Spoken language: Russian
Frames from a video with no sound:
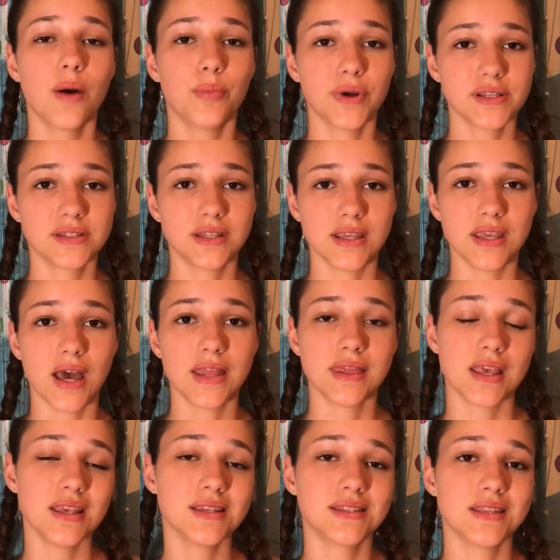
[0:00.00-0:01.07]
постоянно
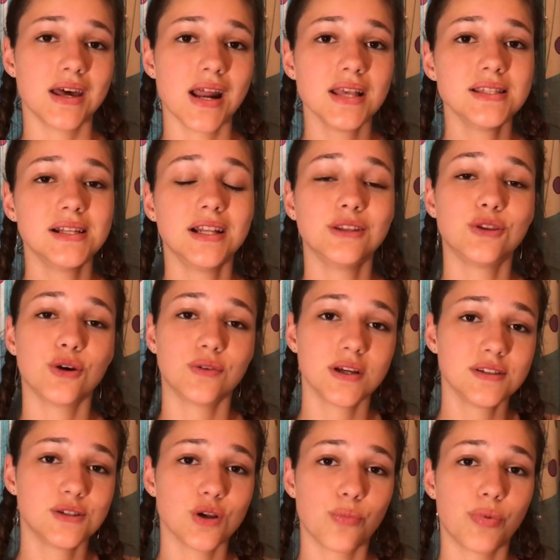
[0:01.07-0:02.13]
и старательно, то у
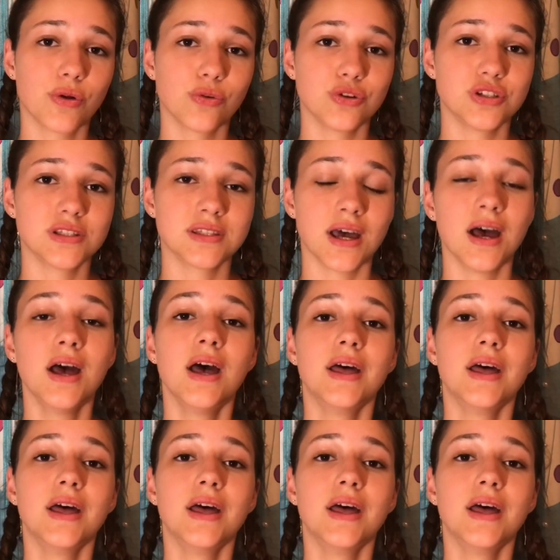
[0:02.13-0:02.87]
вас все получится.